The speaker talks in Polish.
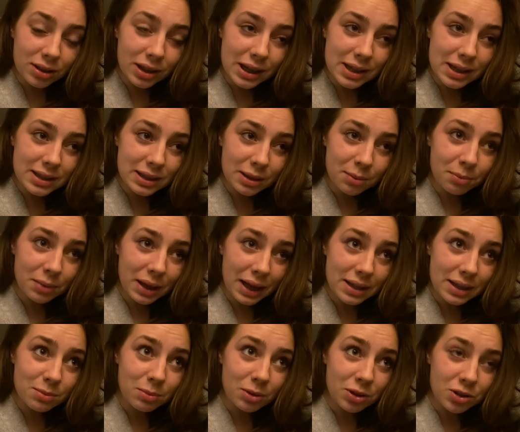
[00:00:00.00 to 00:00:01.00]
Nie jestem
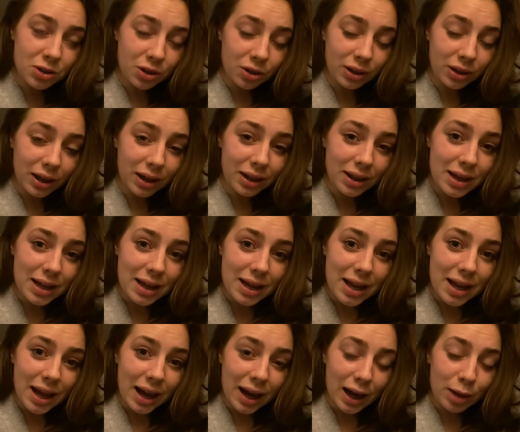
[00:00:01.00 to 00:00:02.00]
ja zmęczona,
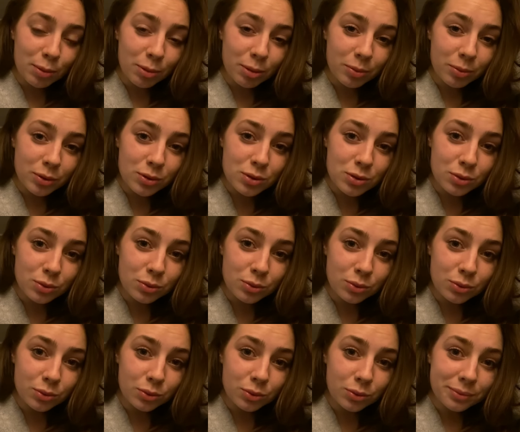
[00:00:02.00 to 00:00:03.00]
ale po
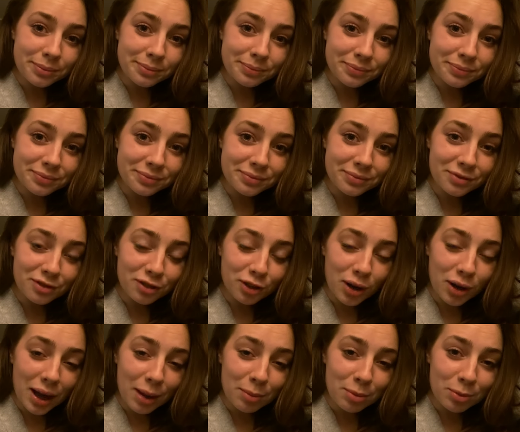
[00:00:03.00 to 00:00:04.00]
prostu mm,
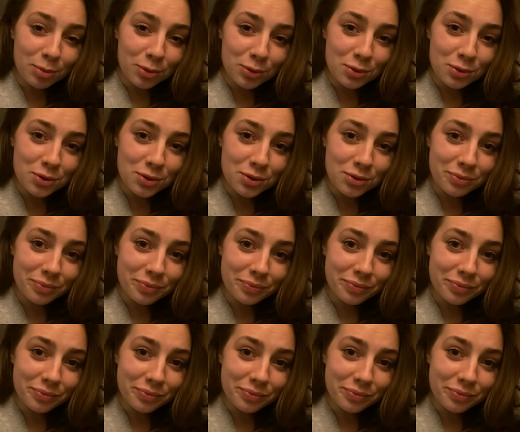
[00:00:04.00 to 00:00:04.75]
wolałabym już